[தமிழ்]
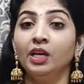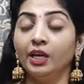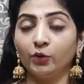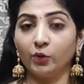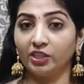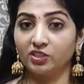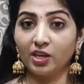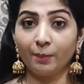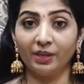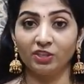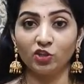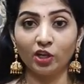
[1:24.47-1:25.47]
என்னோட இன்ஸ்டா
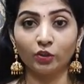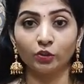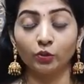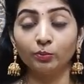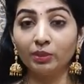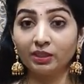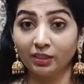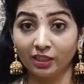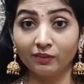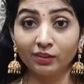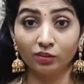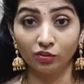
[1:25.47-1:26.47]
பேஜா இருக்கட்டும் பட்
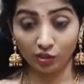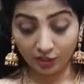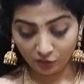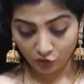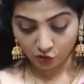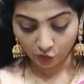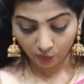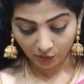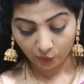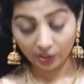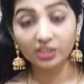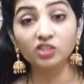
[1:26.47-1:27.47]
நீங்க வந்து தெரிஞ்சுக்கணும்
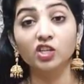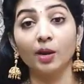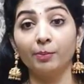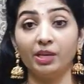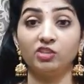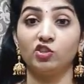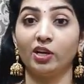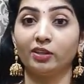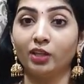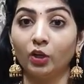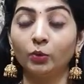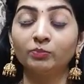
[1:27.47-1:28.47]
என்னோட இன்ஸ்டா பேஜா
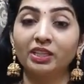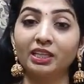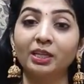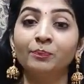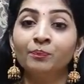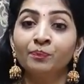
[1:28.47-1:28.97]
இருந்தாலும் சரி